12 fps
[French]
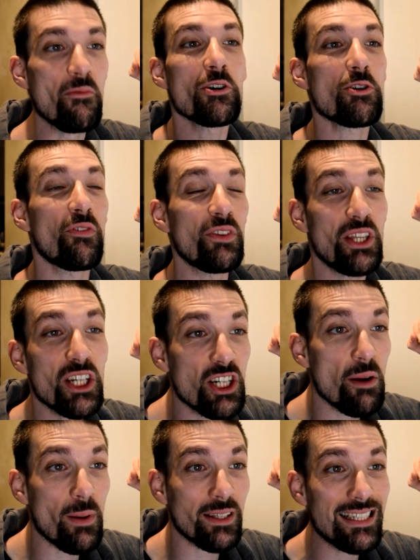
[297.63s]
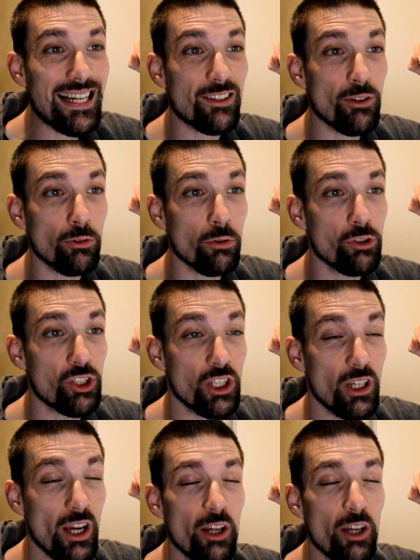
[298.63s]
moi je fais déjà partie de la scientologie.